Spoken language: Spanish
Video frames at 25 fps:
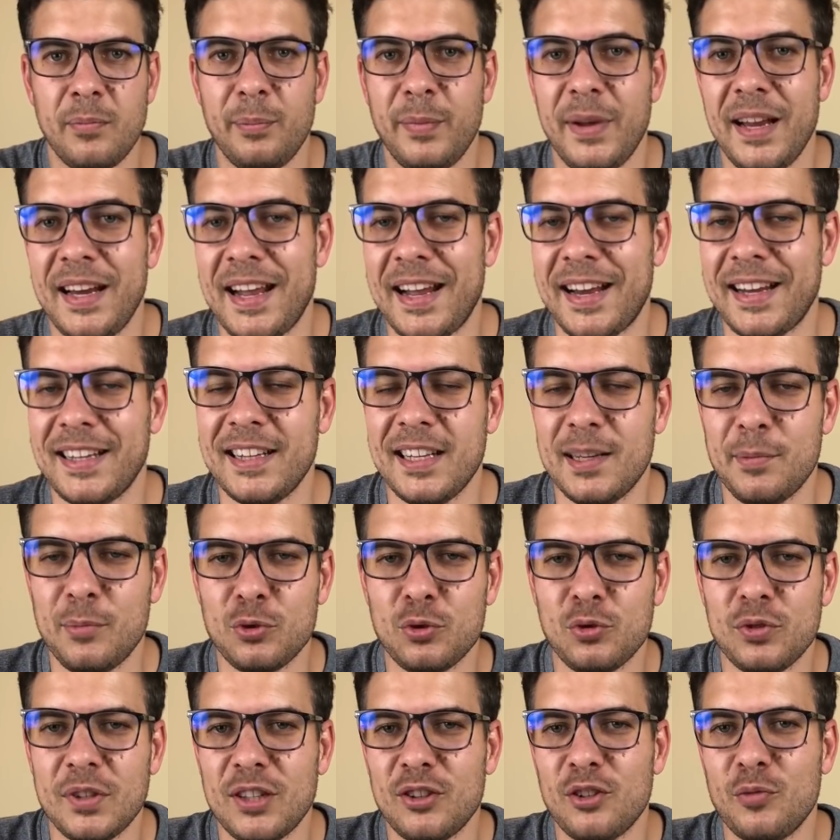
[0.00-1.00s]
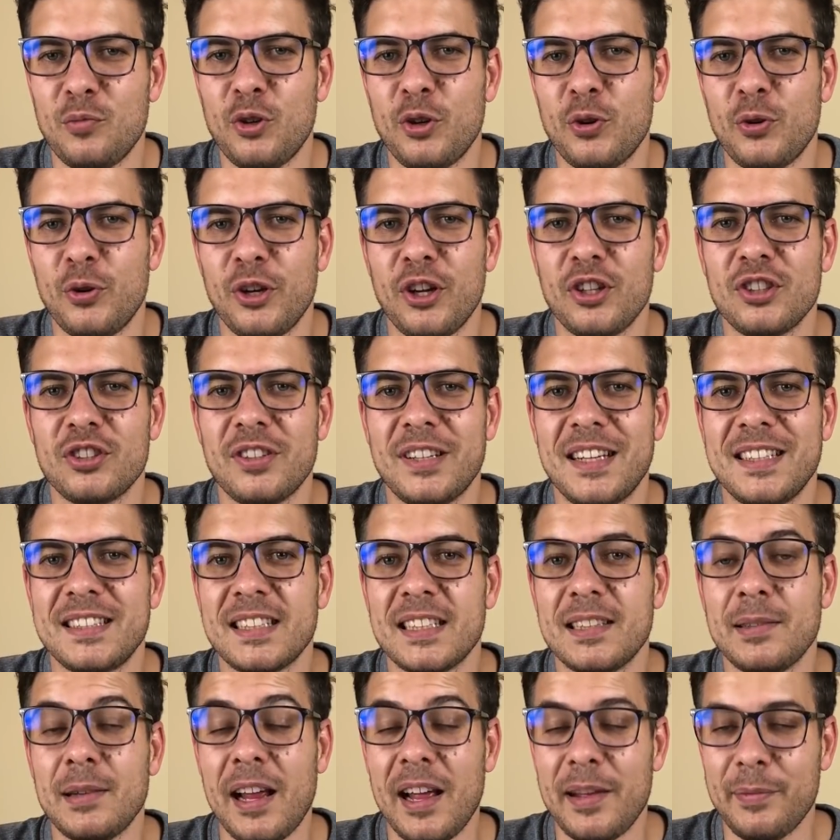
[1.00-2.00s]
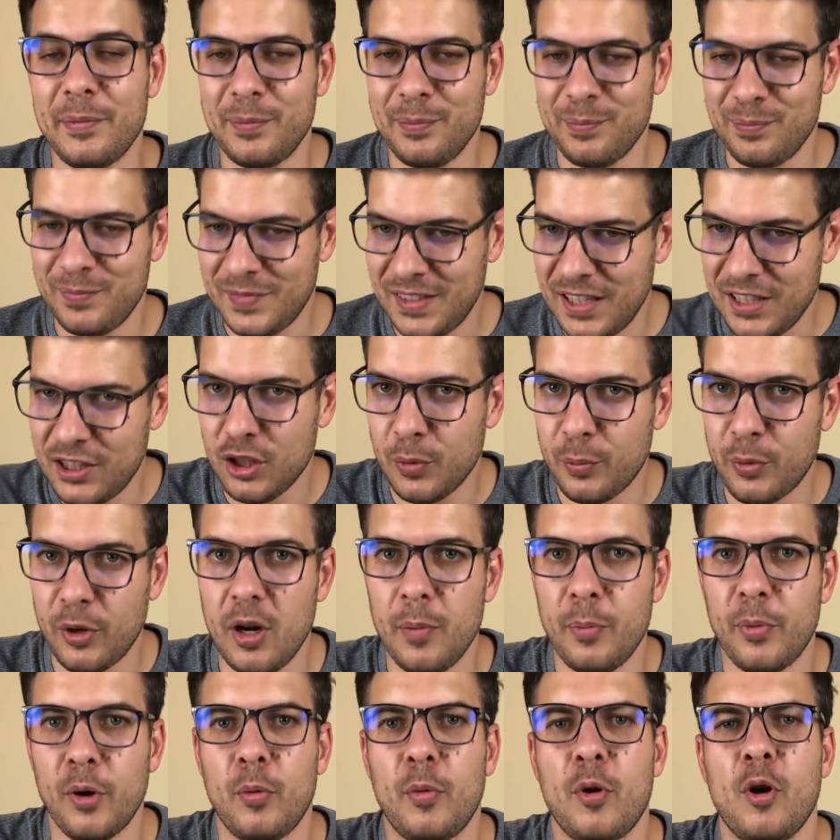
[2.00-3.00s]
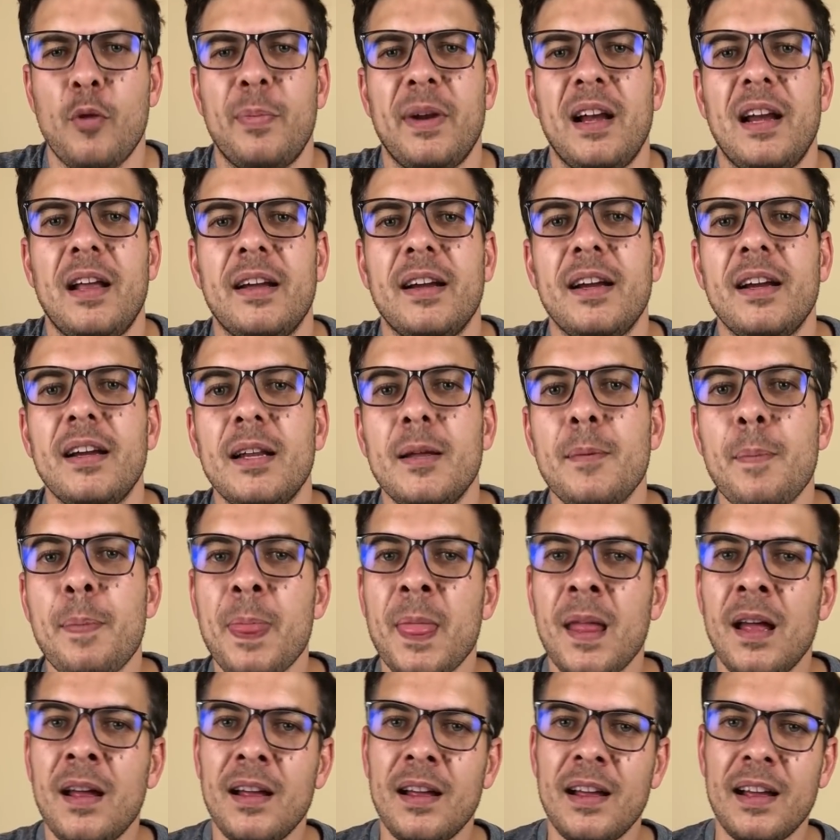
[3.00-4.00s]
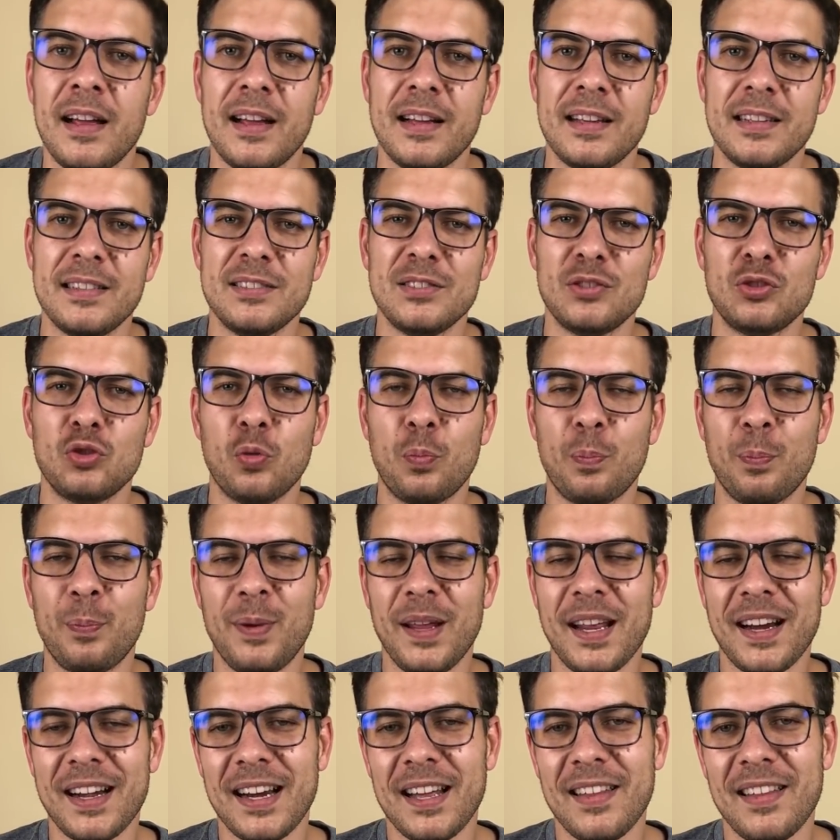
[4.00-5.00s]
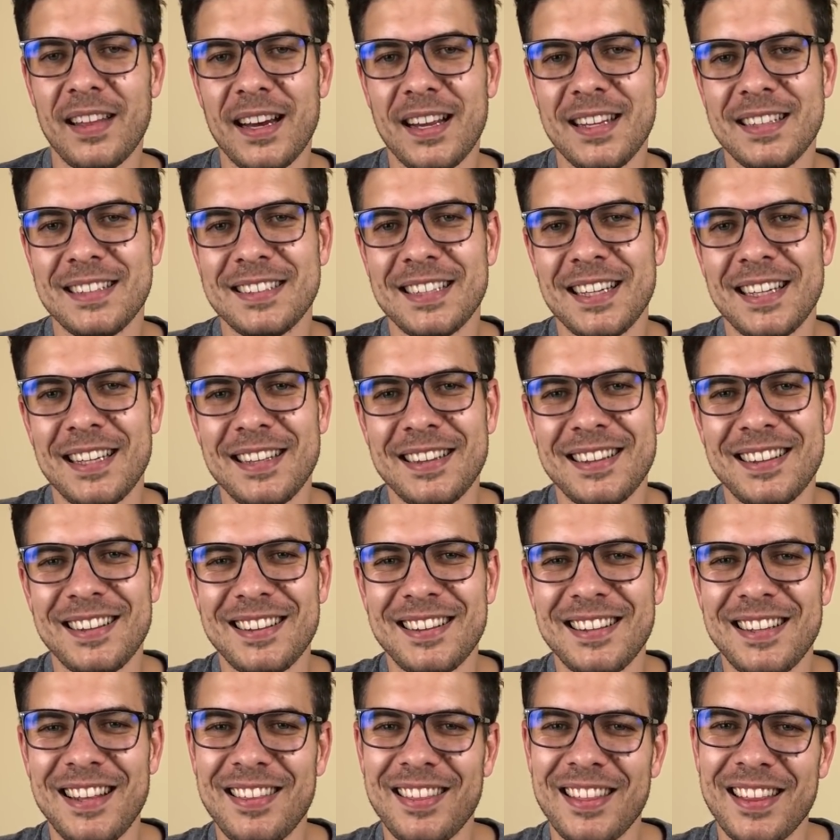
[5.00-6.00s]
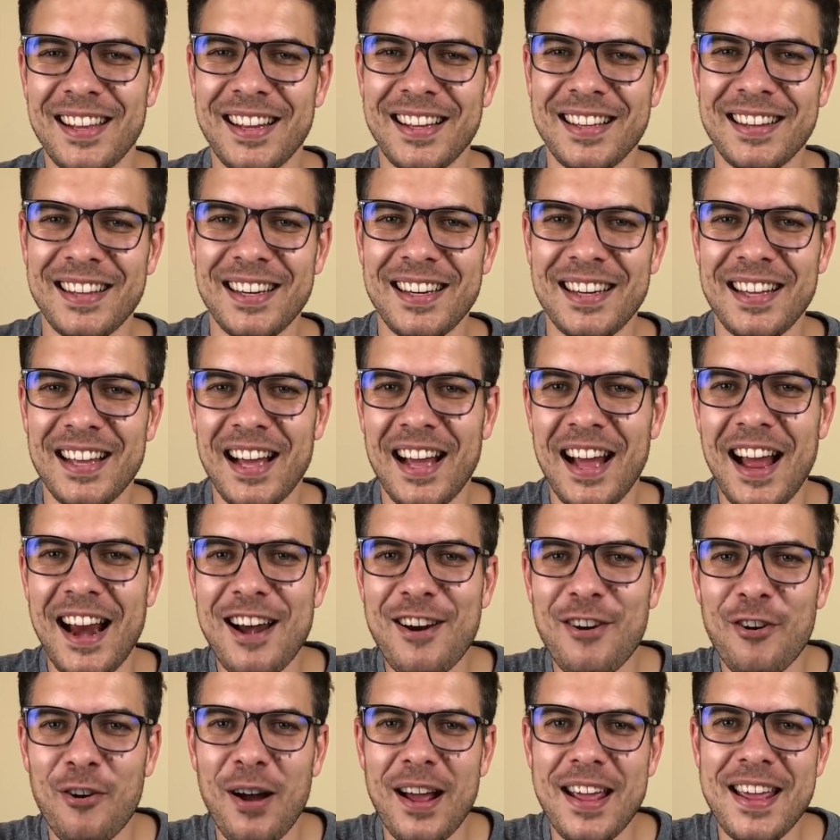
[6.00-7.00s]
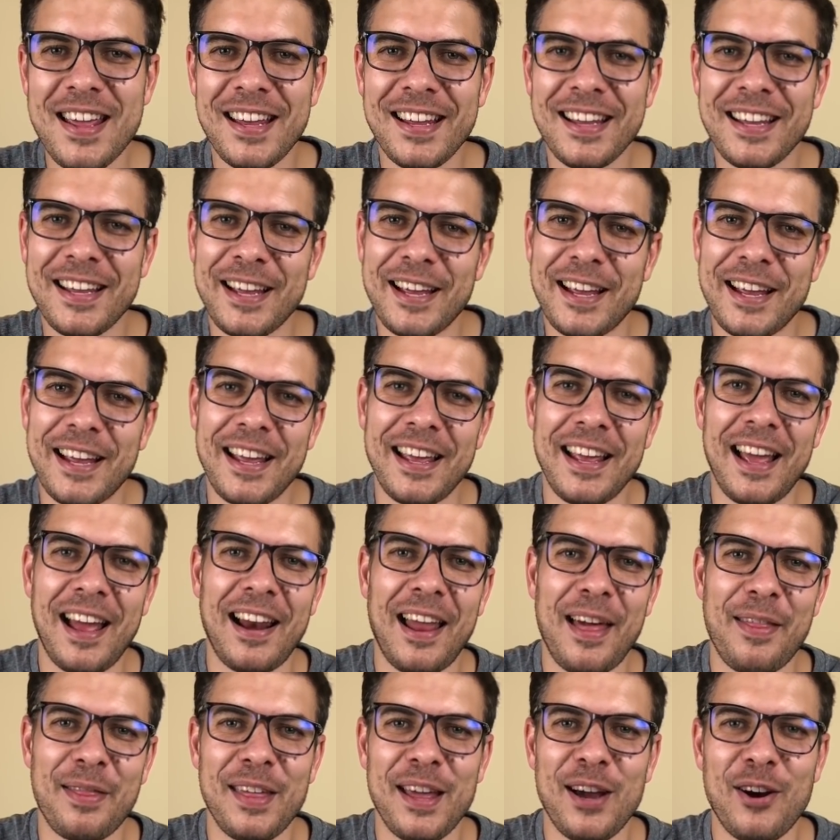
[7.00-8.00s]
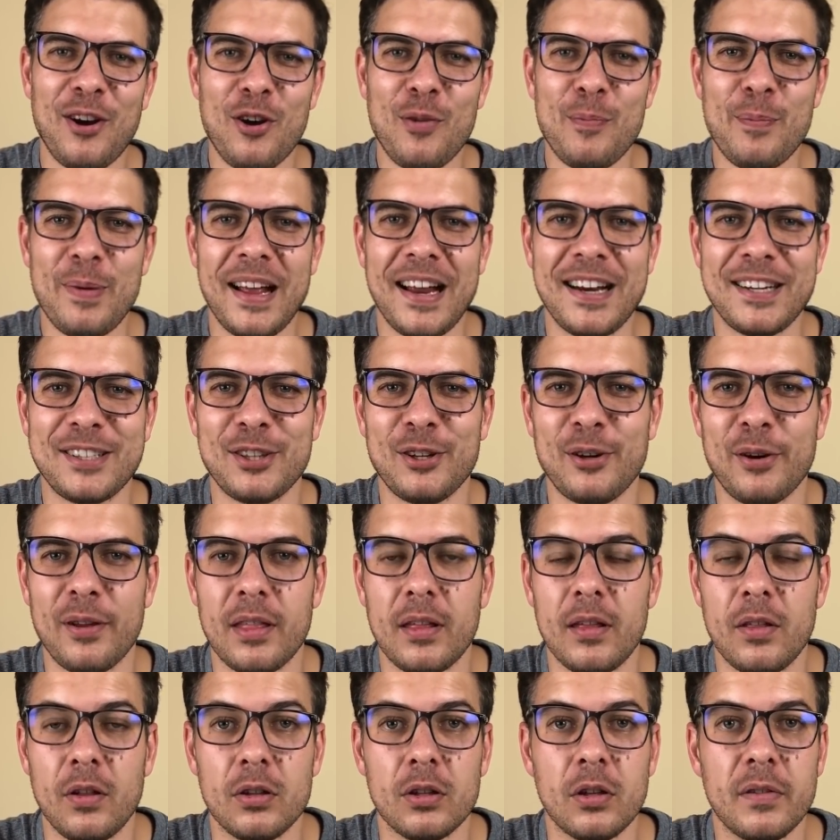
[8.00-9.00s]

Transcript: Bien, aquí tenemos un dato muy curioso y es que, eh, dicho por el propio Pellegrini, su pierna derecha dice que tenía algo ahí que le hacía golpear torcido.